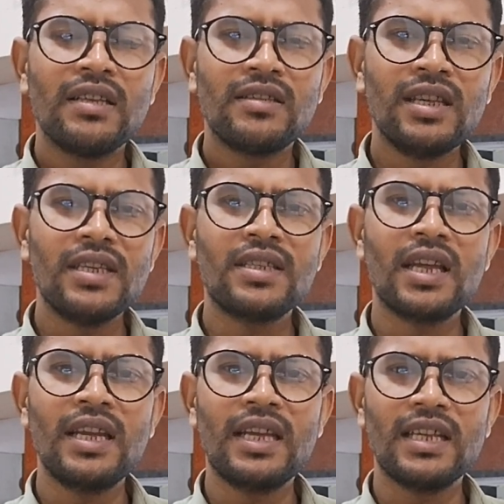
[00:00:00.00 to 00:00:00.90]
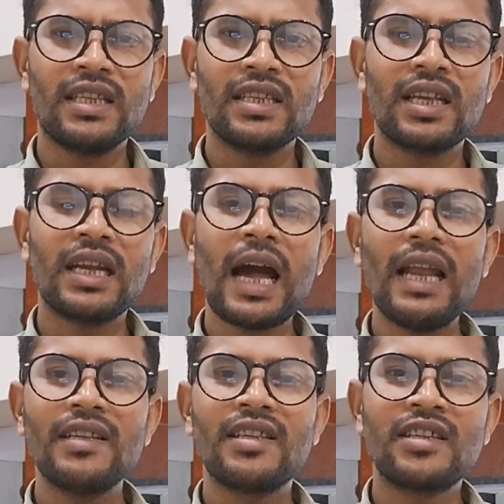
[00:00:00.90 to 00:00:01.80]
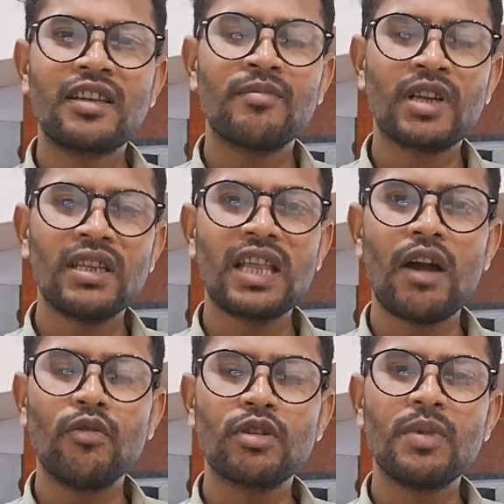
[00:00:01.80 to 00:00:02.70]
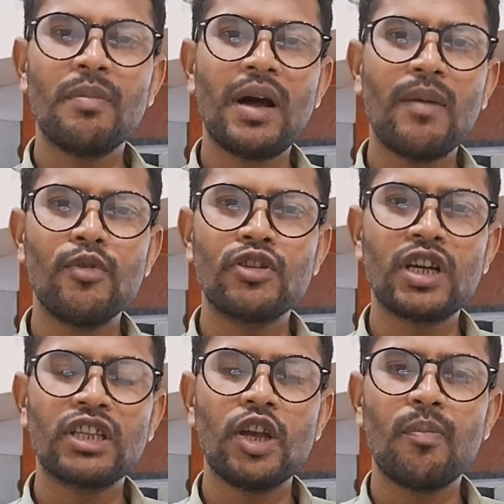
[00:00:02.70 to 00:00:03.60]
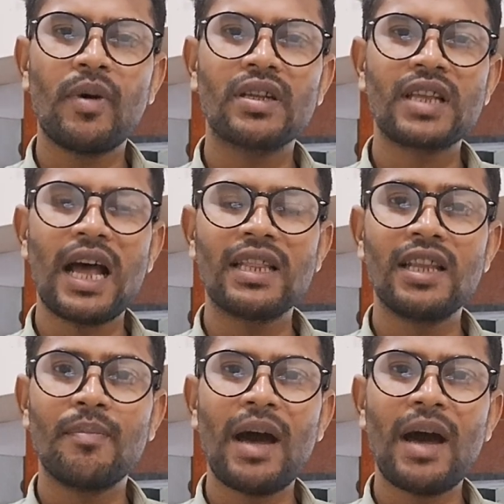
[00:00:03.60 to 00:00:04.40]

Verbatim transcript: जिस तरीके से सरकारी सिस्टम चलता है उसमें बाबू जगदेव प्रसाद ने